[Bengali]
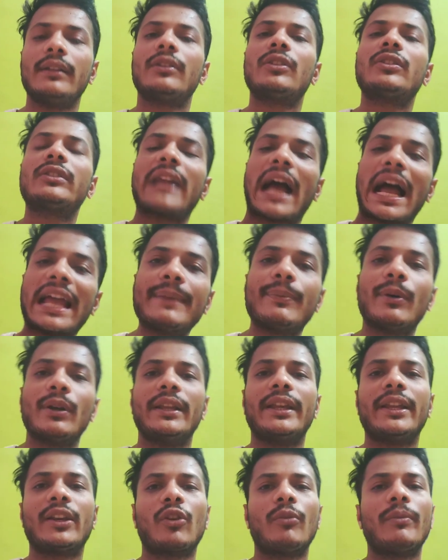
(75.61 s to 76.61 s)
তো তাই
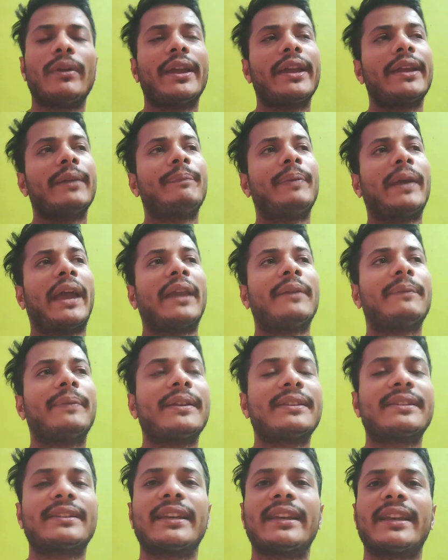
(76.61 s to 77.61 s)
বলে এরকম ফ্যান
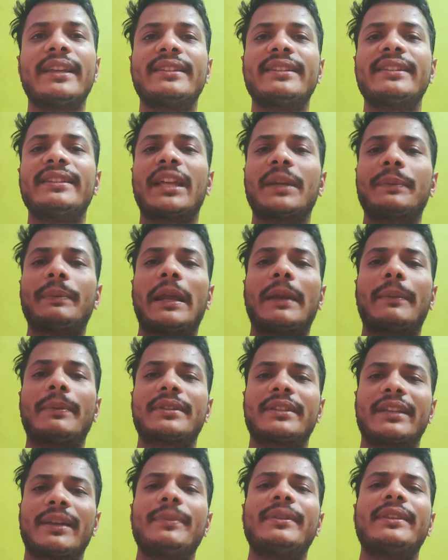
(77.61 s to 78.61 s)
পেজ থেকে জিদ্দার ফ্যান
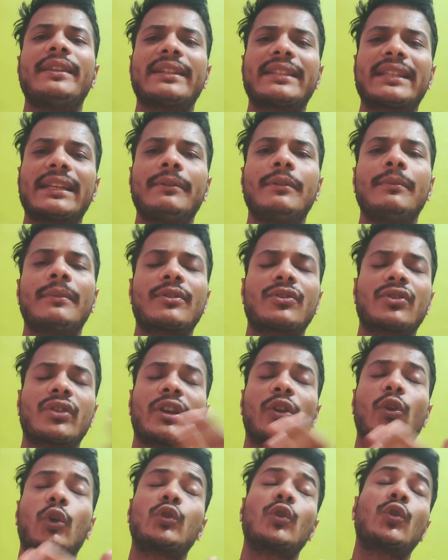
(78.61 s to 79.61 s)
পেজ থেকে আমি দেখছিলাম এই
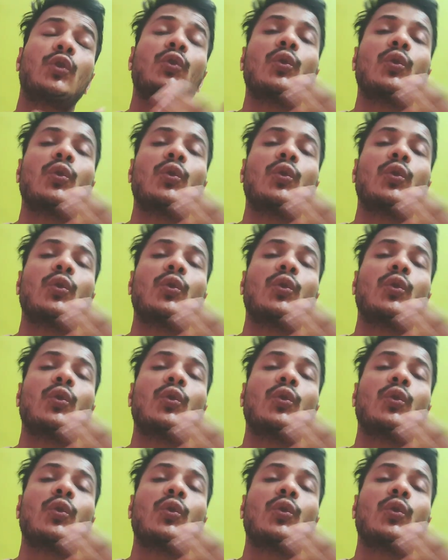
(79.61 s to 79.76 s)
মানুষটাকে কত